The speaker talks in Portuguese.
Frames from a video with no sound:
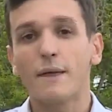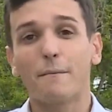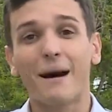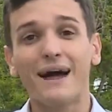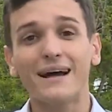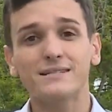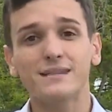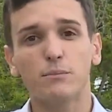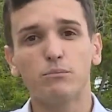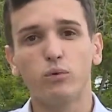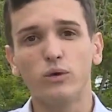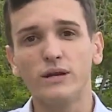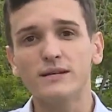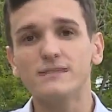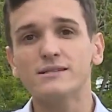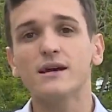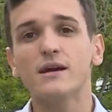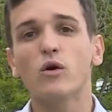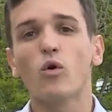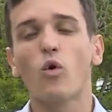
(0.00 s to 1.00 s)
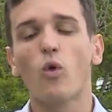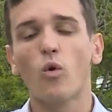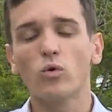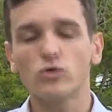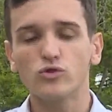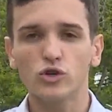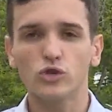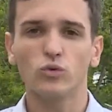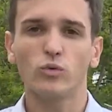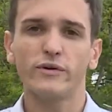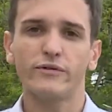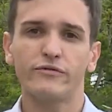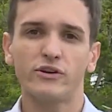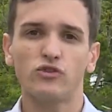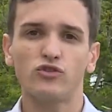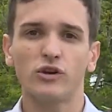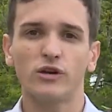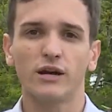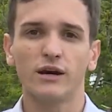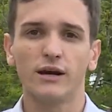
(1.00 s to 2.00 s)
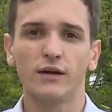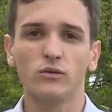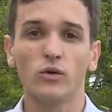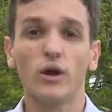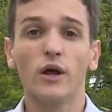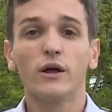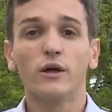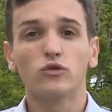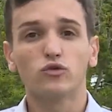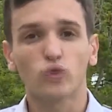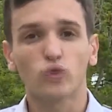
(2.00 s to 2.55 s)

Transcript: Mas a polícia continua investigando